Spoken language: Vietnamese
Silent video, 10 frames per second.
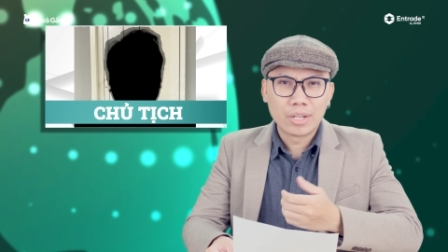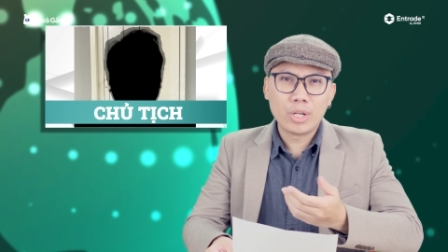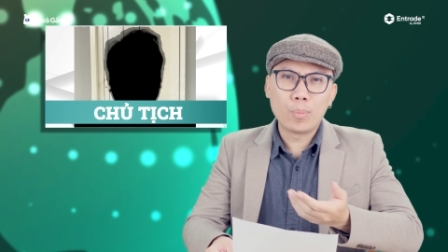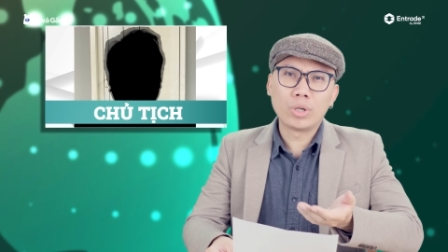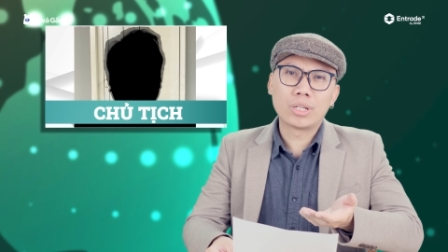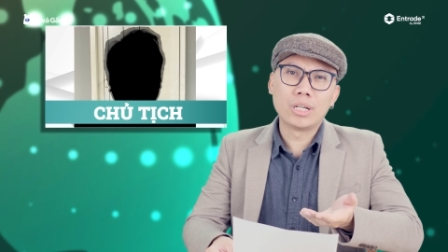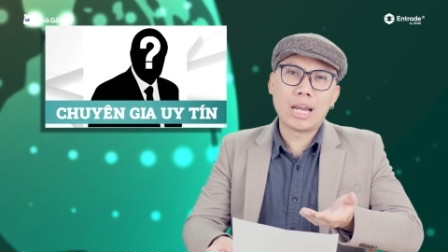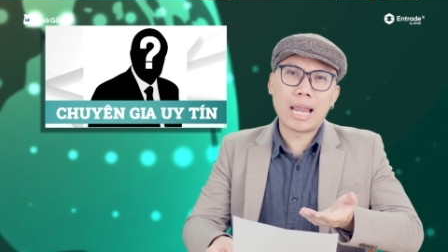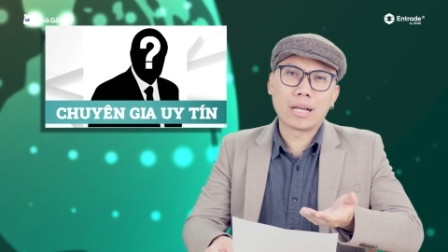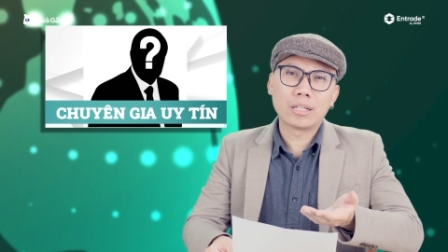Điều buồn
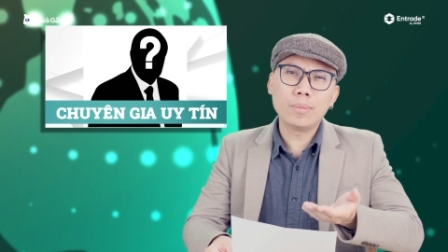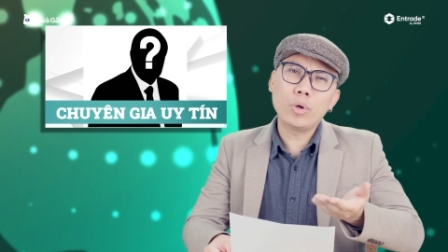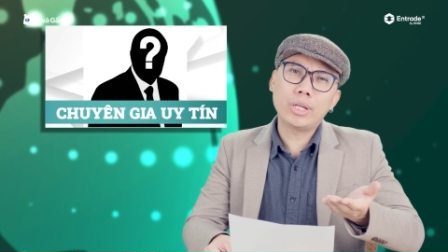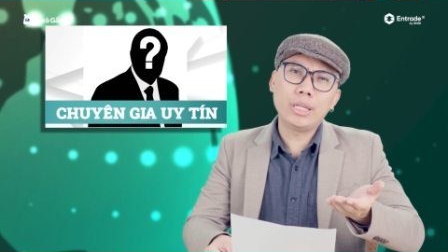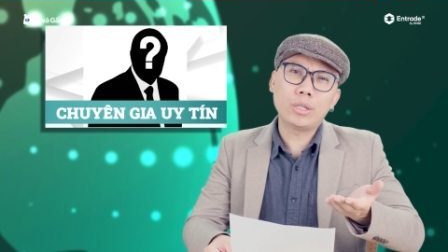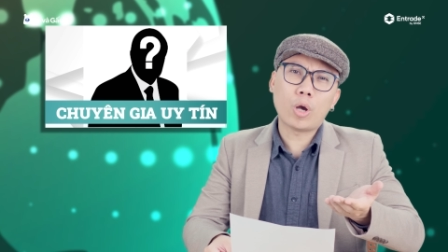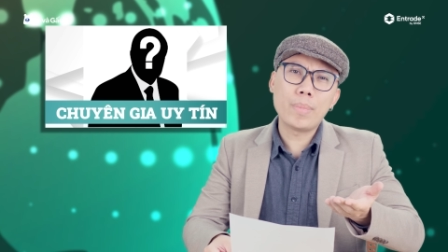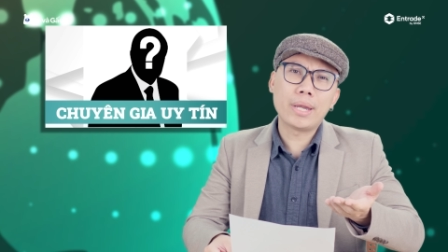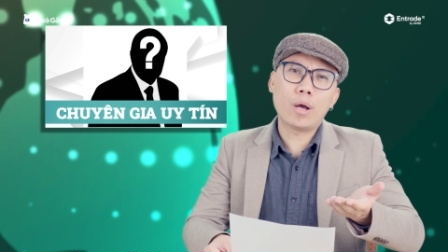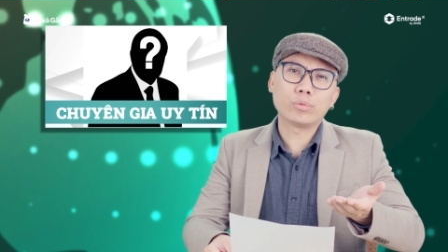cười là cứ mỗi khi có
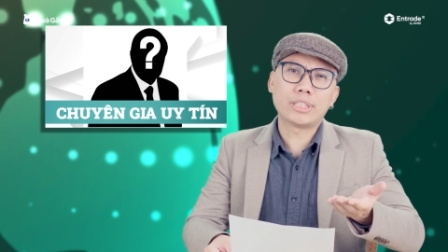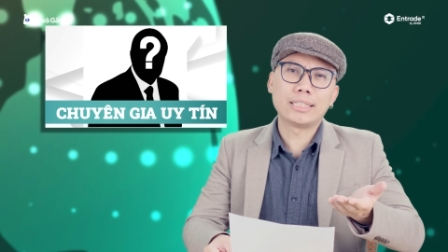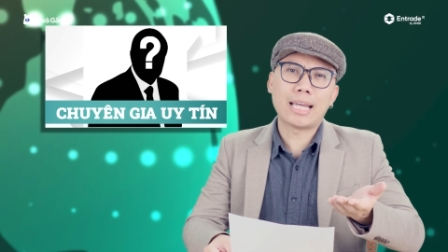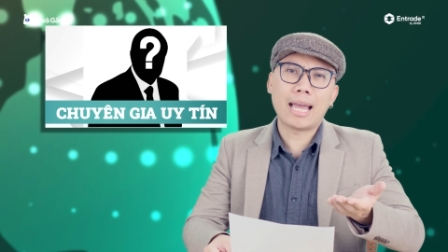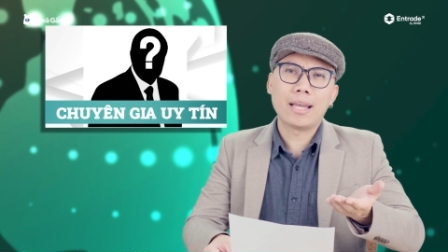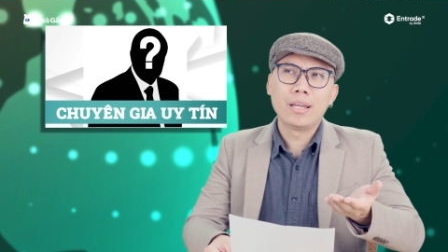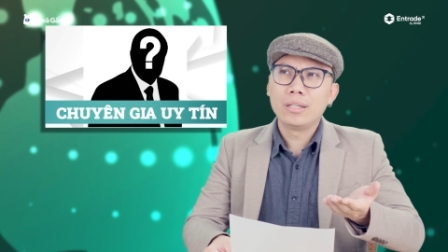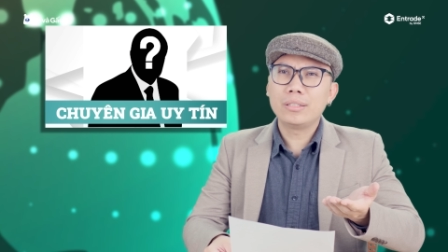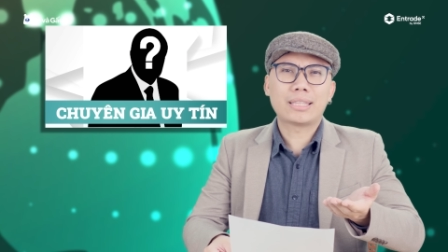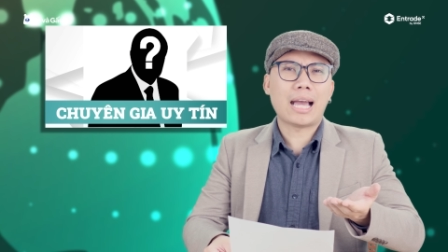biến động xảy ra,
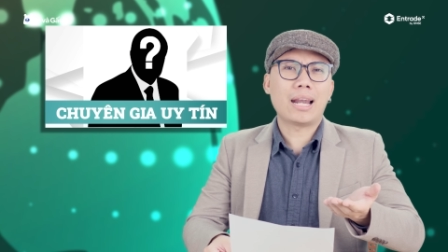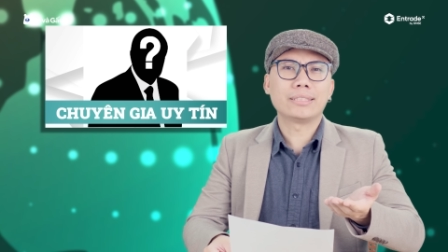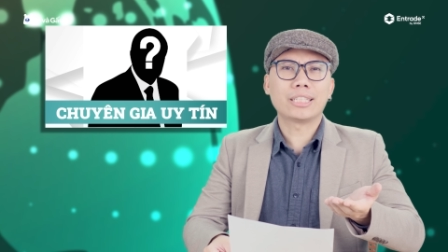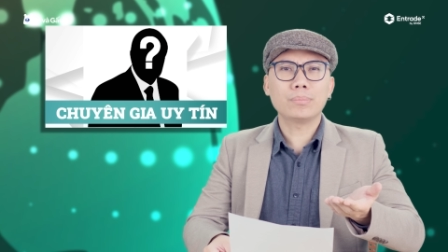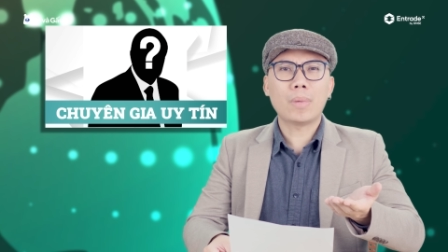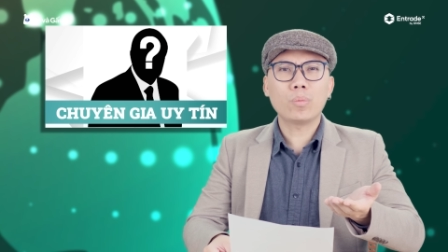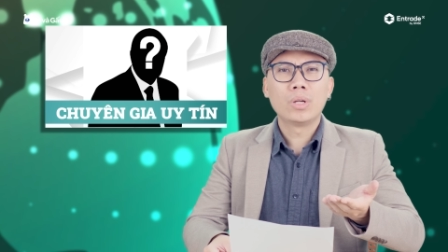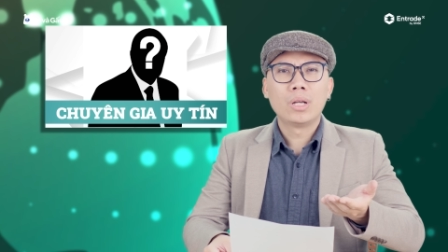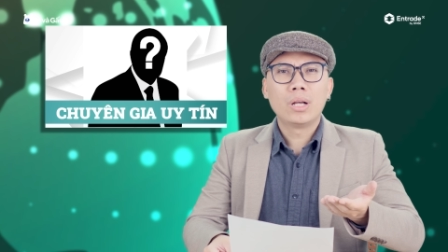người ta lại trách móc: